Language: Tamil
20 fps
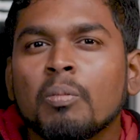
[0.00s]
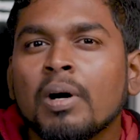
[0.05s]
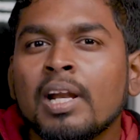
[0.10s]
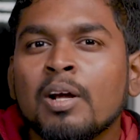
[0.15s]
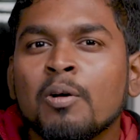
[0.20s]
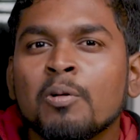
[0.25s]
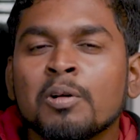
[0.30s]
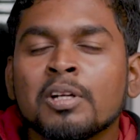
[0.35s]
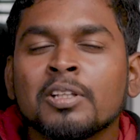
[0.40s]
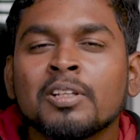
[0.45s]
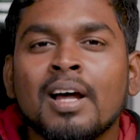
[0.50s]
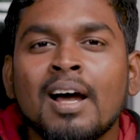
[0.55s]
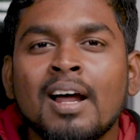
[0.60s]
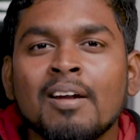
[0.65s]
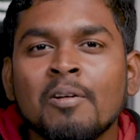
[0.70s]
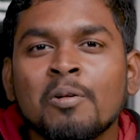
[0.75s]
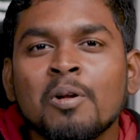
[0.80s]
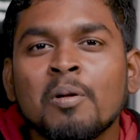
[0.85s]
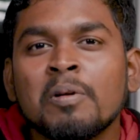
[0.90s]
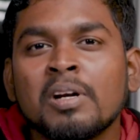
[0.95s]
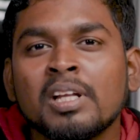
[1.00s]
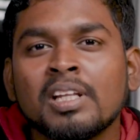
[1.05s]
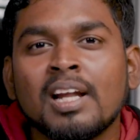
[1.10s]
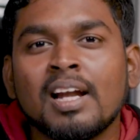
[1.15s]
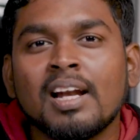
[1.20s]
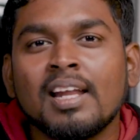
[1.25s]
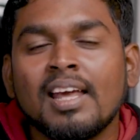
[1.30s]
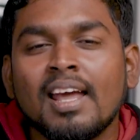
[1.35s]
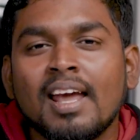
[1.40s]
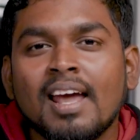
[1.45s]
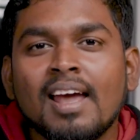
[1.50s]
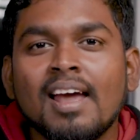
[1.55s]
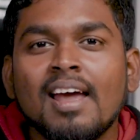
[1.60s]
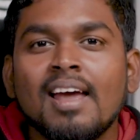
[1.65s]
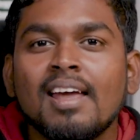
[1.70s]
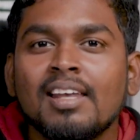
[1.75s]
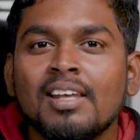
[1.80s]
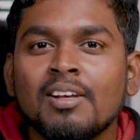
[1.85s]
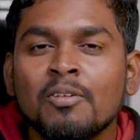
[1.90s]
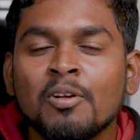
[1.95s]
பலி கொடுக்கறது ஆள் வேணும் அப்படின்றதுனாலயே
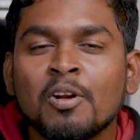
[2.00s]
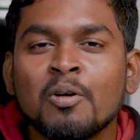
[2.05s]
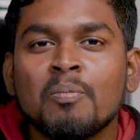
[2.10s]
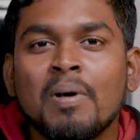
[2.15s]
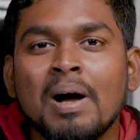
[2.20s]
இவரு